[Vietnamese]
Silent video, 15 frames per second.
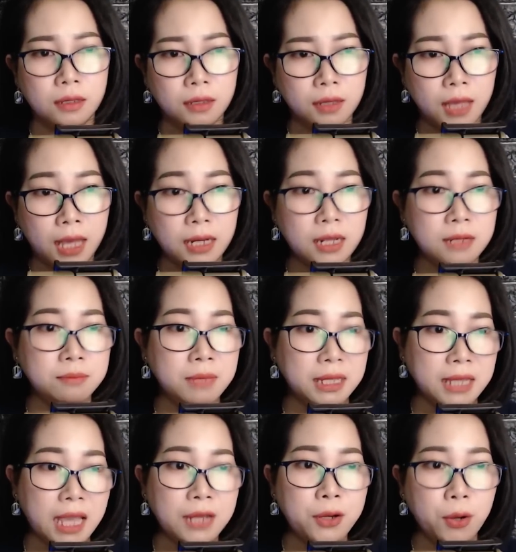A Linh bị
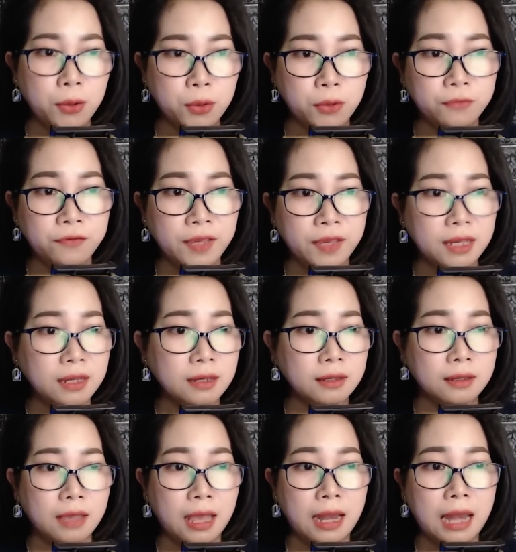thái độ của Viễn
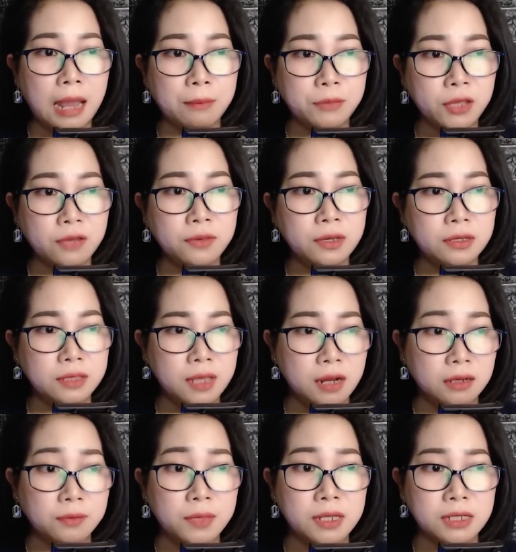làm cho vừa
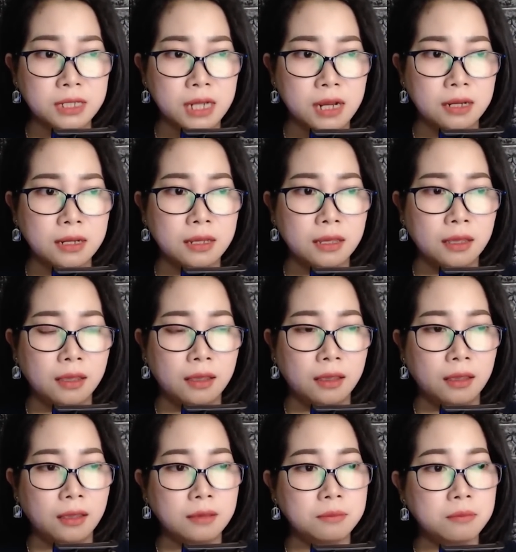giận vừa sợ,
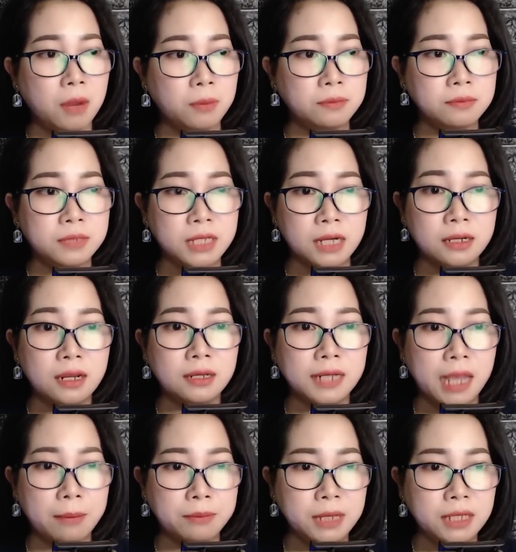bỗng trở nên
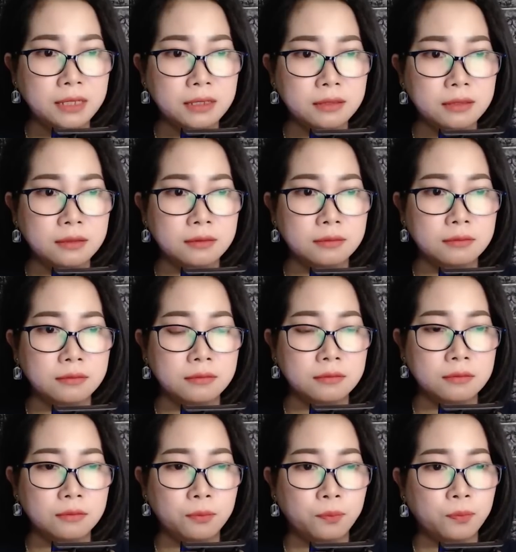câm nín.
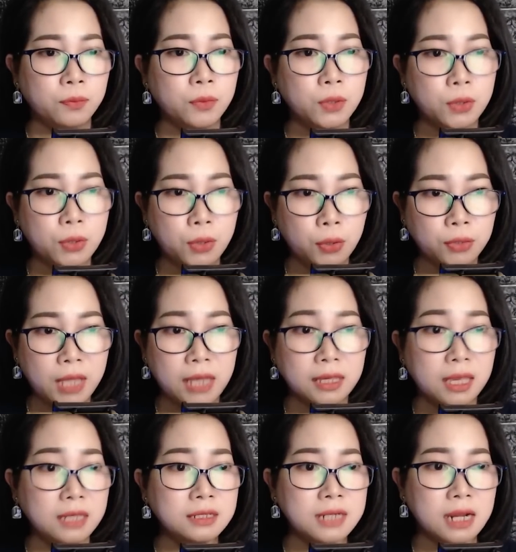Cô ta
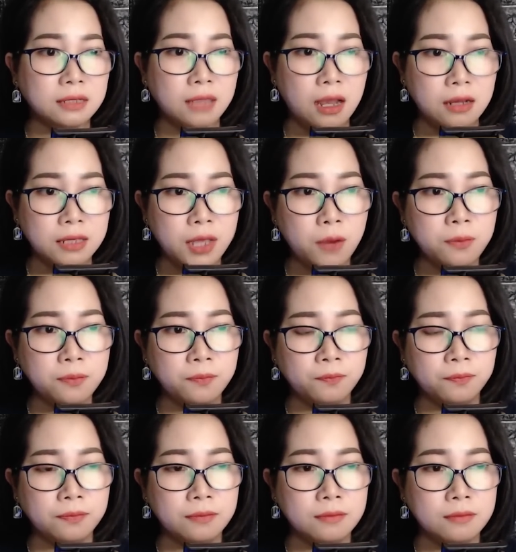nghiến răng thở dốc,
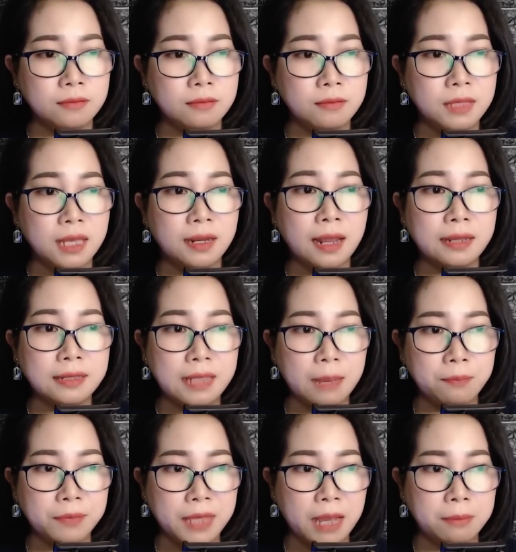nhìn anh
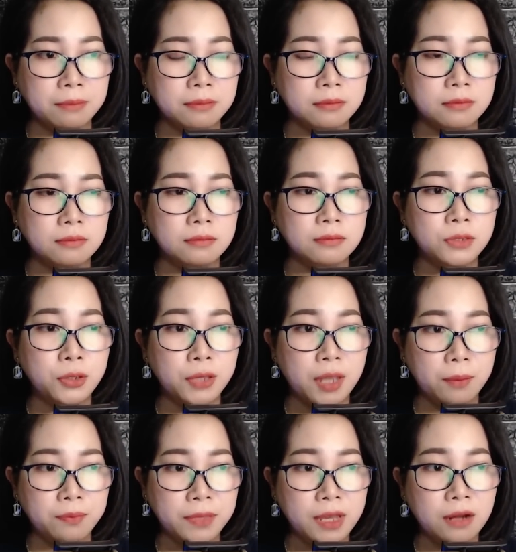chằm chằm, rồi
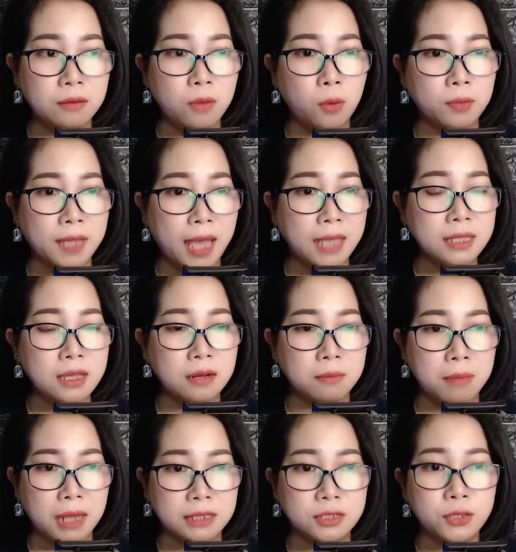dậm chân một cái thật
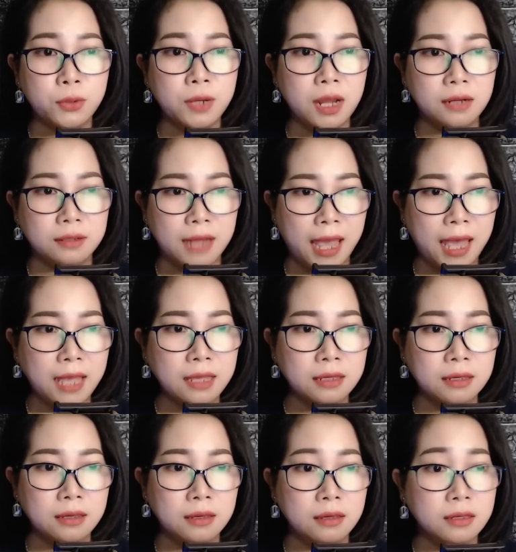mạnh xuống nền đá,
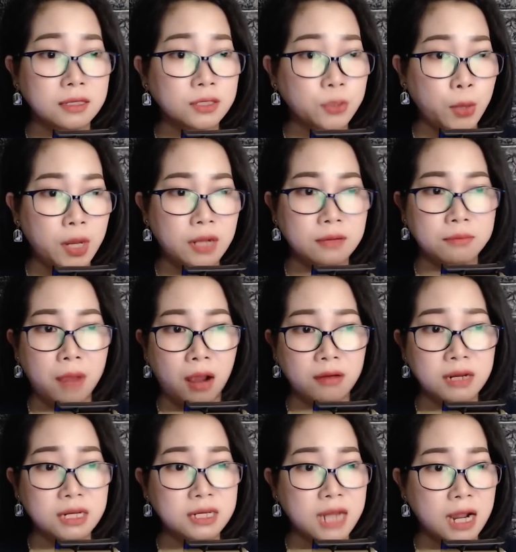xoay lưng bỏ
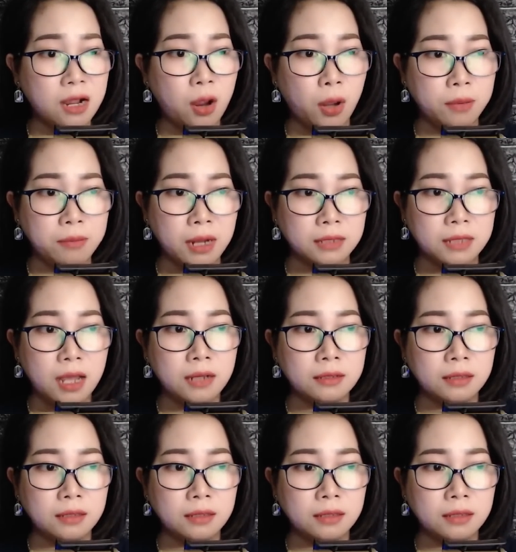đi ra khỏi mật thất,